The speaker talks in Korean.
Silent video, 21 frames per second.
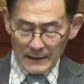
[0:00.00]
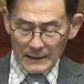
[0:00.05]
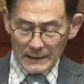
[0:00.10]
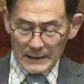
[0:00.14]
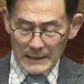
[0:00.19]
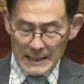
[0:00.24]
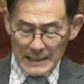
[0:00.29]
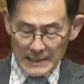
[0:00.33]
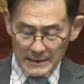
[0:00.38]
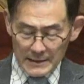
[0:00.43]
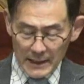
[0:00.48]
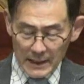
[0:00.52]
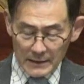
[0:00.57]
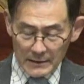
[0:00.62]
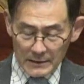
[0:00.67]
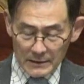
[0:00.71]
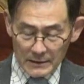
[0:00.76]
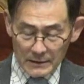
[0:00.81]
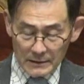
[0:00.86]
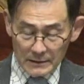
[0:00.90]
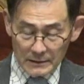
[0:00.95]

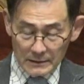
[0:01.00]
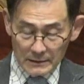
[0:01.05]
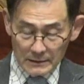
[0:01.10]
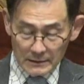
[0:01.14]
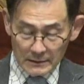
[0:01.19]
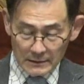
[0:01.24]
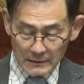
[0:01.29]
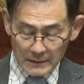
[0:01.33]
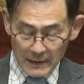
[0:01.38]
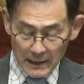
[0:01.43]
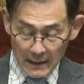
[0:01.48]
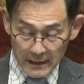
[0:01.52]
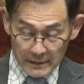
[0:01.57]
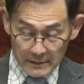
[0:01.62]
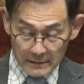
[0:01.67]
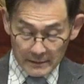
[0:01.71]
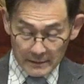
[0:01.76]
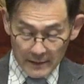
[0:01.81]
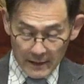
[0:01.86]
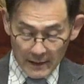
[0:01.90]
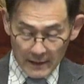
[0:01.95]
인사를 할
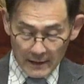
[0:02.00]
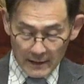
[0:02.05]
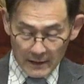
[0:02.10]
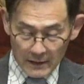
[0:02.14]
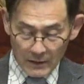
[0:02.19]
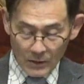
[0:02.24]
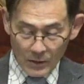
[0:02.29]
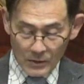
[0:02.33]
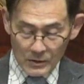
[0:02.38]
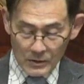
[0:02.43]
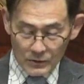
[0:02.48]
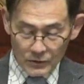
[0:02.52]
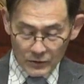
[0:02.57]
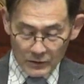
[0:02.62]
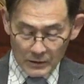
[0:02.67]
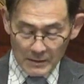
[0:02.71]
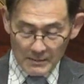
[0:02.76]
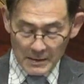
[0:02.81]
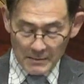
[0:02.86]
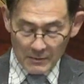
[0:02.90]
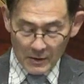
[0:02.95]
때 오늘
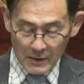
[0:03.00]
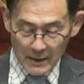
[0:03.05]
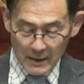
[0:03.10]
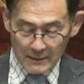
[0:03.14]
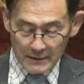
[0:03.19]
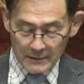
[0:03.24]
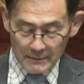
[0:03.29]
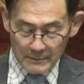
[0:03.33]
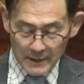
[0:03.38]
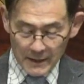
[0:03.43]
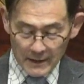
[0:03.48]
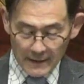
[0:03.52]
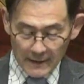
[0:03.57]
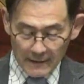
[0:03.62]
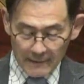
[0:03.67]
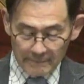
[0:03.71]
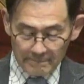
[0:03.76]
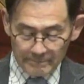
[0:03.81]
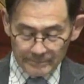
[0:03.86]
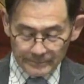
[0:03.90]
주님이 뭐라 그럽니까?